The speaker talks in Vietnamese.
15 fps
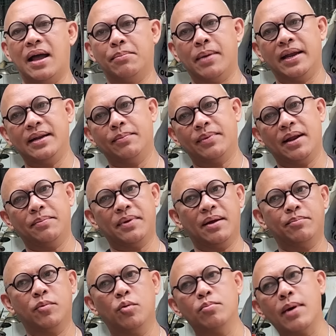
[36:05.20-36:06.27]
755
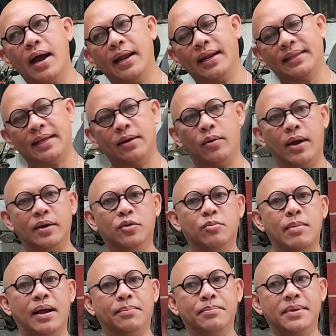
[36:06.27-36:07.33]
543 là tài khoản của
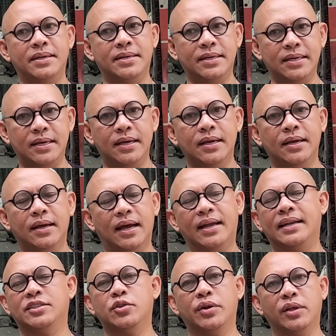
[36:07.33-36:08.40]
bạn Miri,
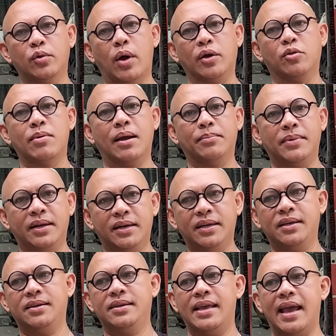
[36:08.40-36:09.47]
là số điện thoại của bạn
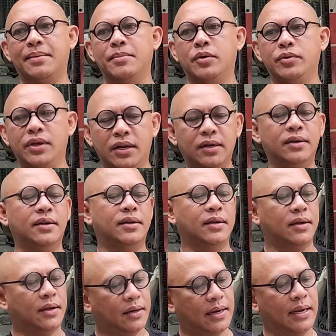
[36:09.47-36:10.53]
Miri Giang Bửu Vinh,
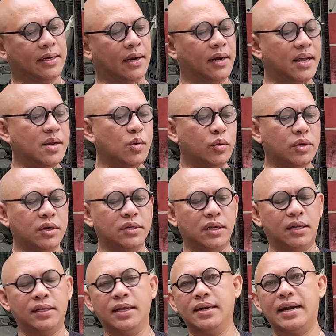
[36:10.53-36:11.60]
là trợ lý của chương
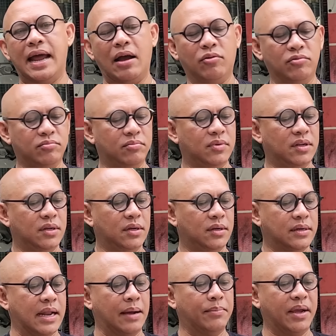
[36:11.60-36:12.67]
trình Tiếng Rao
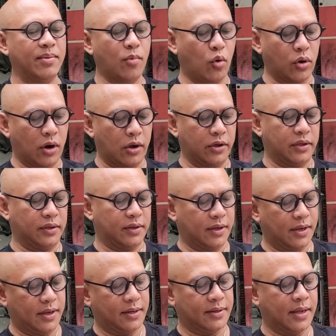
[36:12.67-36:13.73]
đã mấy mùa rồi,
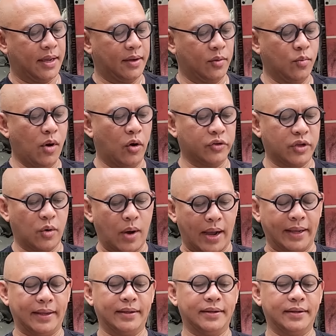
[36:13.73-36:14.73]
để ủng hộ cho ngoại.